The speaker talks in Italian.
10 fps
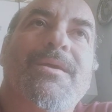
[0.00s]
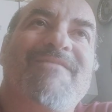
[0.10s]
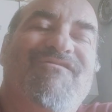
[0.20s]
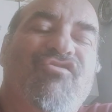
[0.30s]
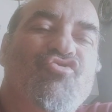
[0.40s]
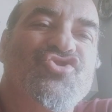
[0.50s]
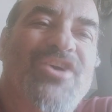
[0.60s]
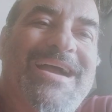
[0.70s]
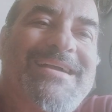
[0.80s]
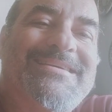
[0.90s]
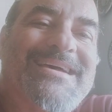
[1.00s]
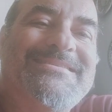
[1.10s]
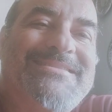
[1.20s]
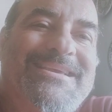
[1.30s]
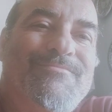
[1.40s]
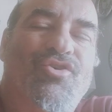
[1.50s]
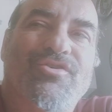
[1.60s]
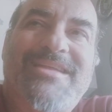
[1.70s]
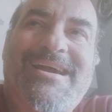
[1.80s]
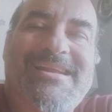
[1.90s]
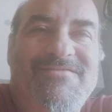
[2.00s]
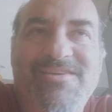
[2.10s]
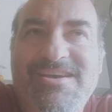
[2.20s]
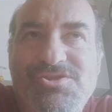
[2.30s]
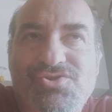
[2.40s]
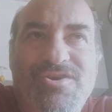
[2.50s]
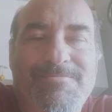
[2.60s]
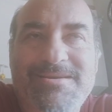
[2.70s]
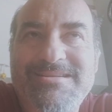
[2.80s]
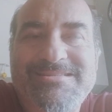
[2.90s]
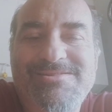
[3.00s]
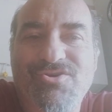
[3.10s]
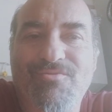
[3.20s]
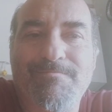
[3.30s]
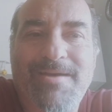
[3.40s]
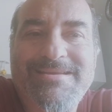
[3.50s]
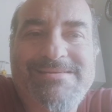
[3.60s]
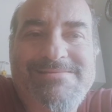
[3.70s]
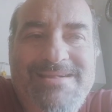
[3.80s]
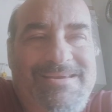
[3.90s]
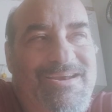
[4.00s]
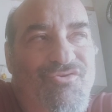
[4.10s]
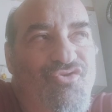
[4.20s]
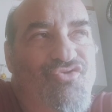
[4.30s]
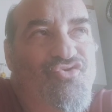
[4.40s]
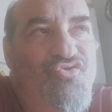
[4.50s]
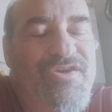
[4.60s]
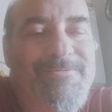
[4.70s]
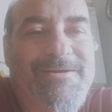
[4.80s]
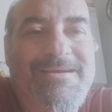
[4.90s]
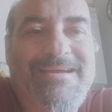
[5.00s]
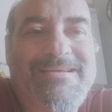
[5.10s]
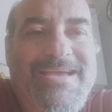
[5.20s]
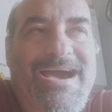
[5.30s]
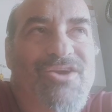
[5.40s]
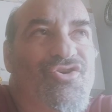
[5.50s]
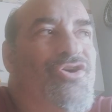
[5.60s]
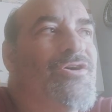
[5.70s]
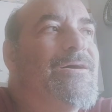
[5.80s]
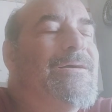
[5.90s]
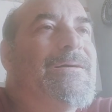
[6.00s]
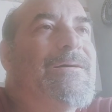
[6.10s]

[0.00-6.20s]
che funge anche da stimolo e da gratificazione per gli stessi compagni che si allenano con lui, perché è chiaro, no?